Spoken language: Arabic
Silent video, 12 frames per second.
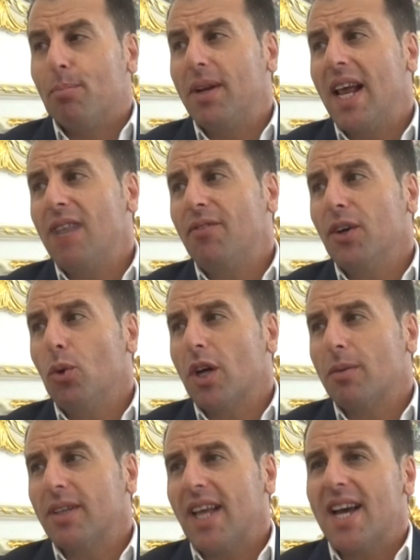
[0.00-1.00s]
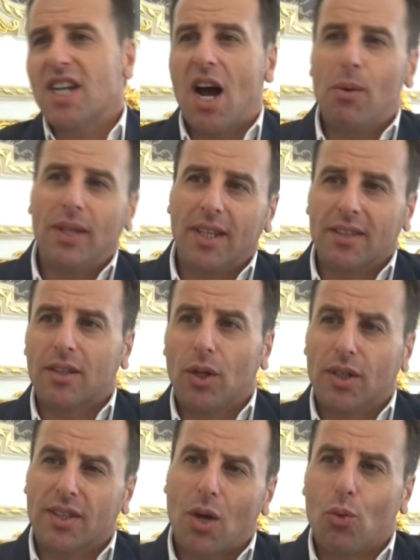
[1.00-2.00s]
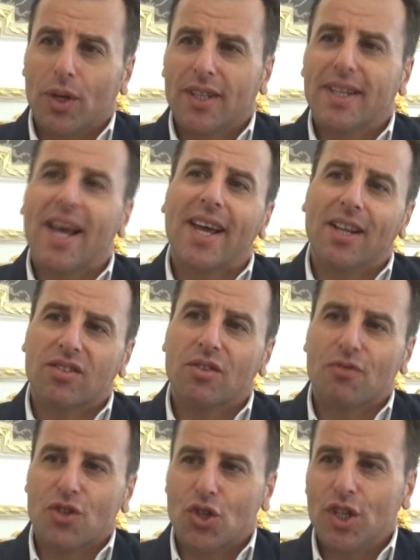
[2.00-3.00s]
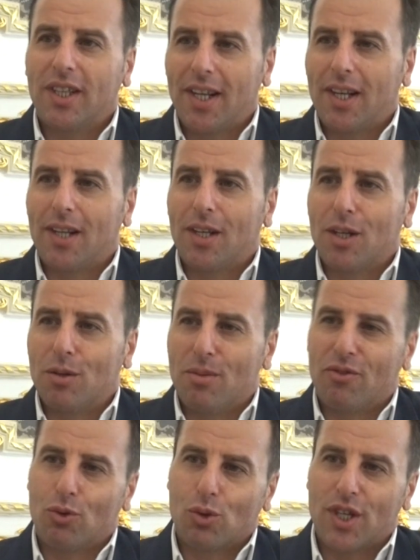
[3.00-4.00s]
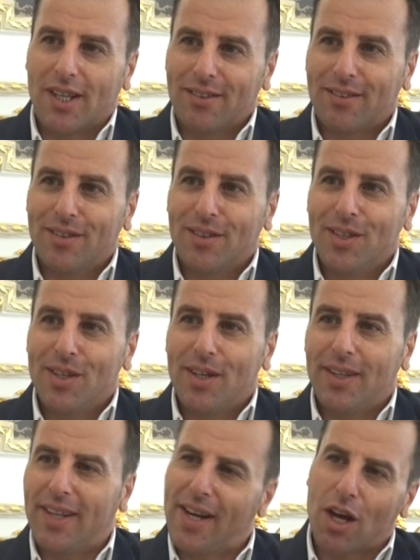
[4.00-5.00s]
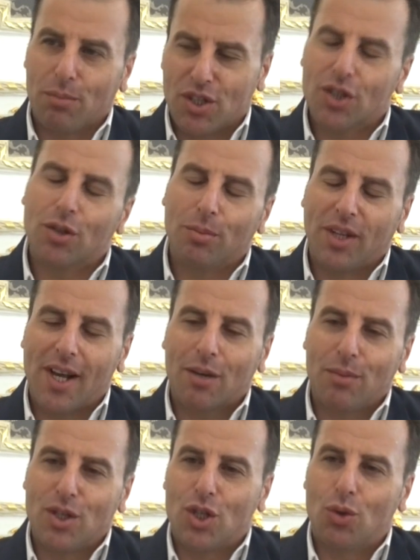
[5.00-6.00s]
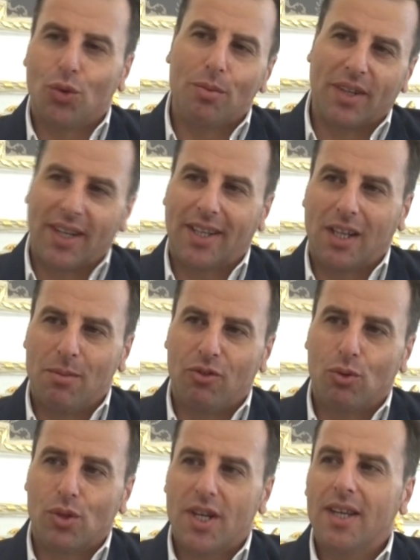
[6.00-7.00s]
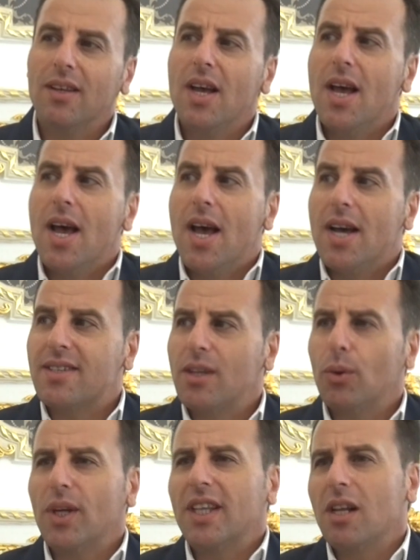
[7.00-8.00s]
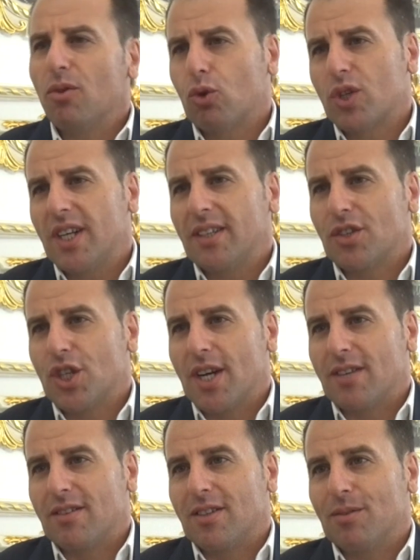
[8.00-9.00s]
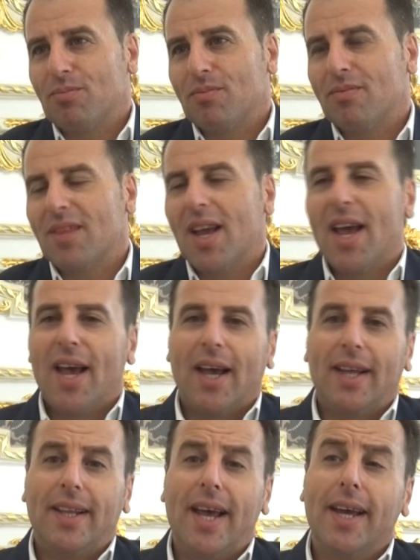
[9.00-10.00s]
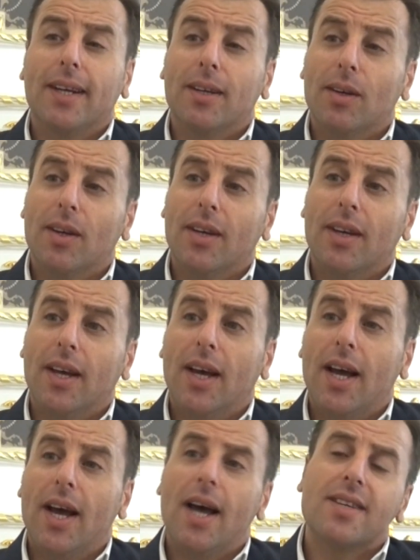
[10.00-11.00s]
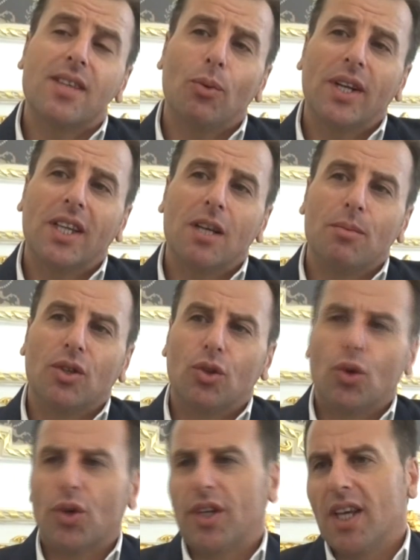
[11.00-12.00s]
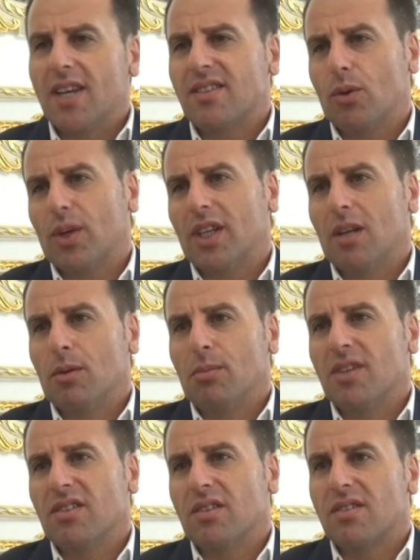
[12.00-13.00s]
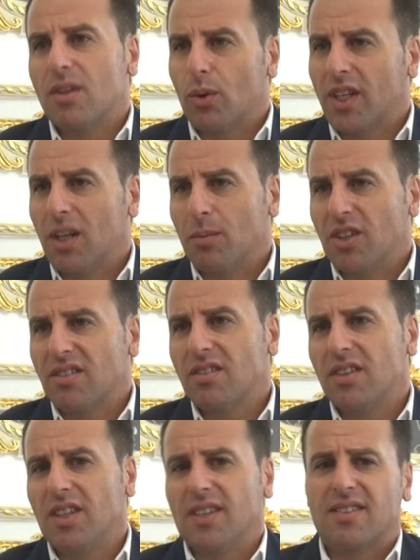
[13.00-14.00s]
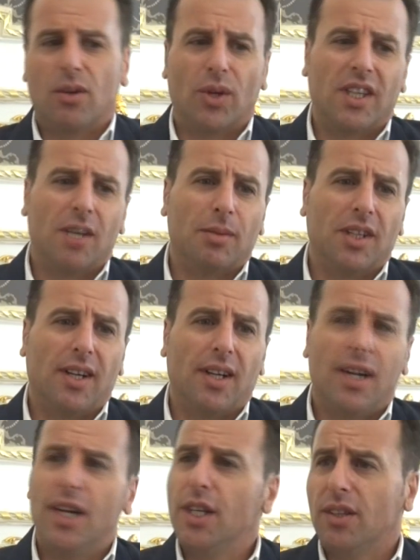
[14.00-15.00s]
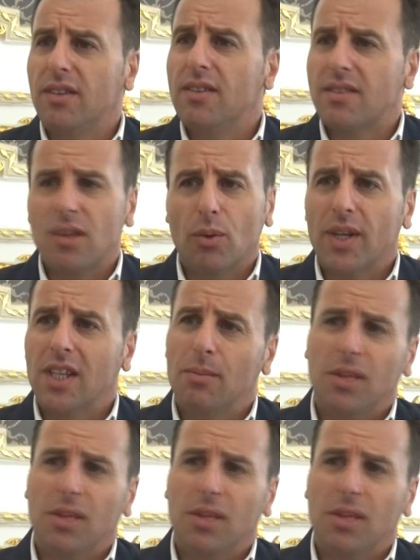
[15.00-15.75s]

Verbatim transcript: بال 2014 حاولنا نطور ندخل صنف جديد للمفروشات للاقمشه ضمن الاقمشه وضمن خط المفروشات استوردنا المفروشات الجاهزه لأن من وين جبتوها؟ استوردنا من تركيا استوردنا من مصر استوردنا من الصين استوردنا من الهند استوردنا